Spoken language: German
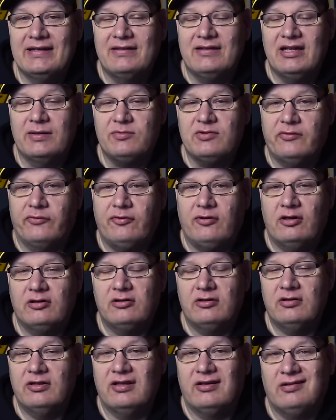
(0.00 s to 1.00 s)

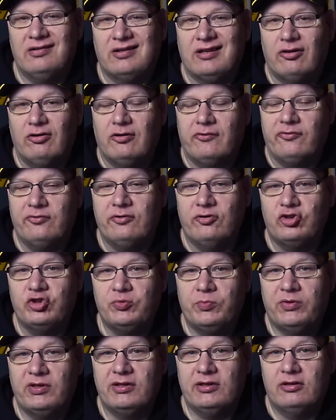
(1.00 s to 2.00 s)
Demzufolge ist es ein offenes
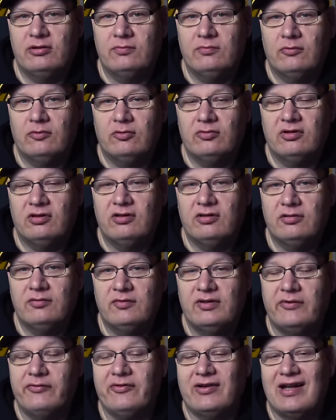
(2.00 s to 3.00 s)
Spiel und
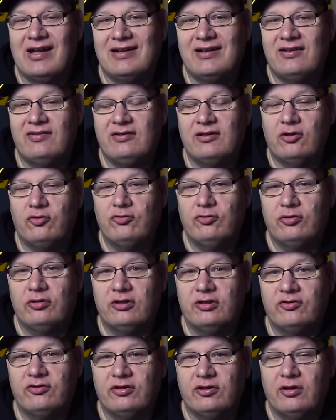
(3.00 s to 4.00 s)
die Frage ist
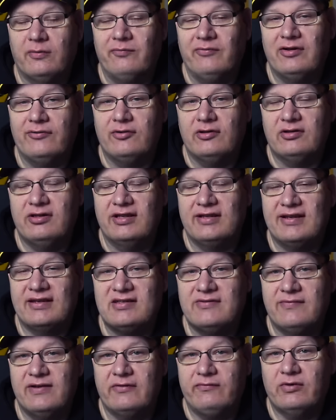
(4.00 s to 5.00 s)
natürlich, ähm, wie viele
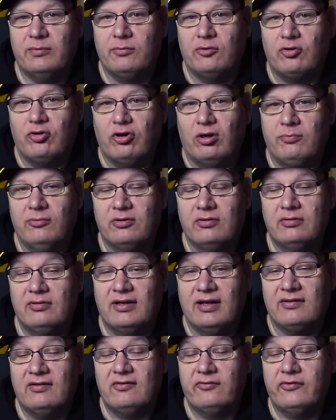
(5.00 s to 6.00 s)
Tickets werden wir bekommen.
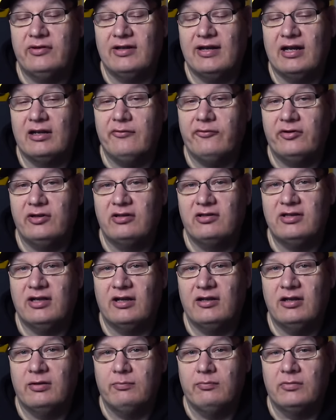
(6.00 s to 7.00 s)
Das Finale findet
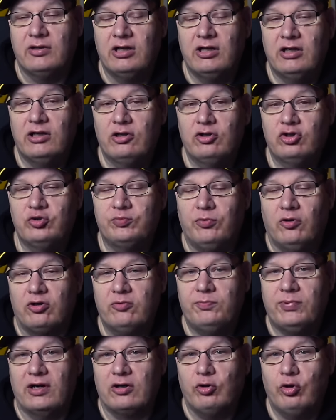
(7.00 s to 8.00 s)
ja im
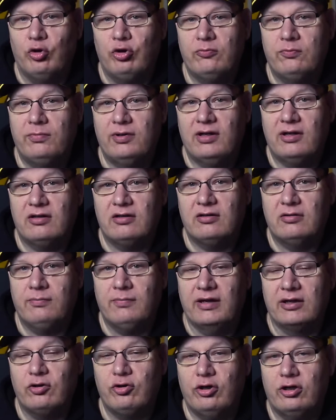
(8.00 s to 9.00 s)
Sportpark Höhenberg
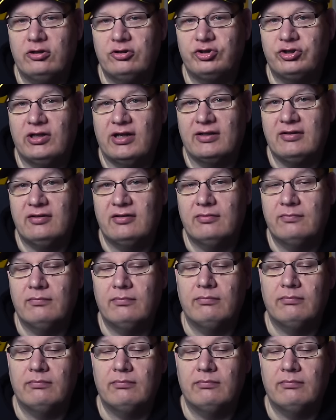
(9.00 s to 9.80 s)
bei Köln statt.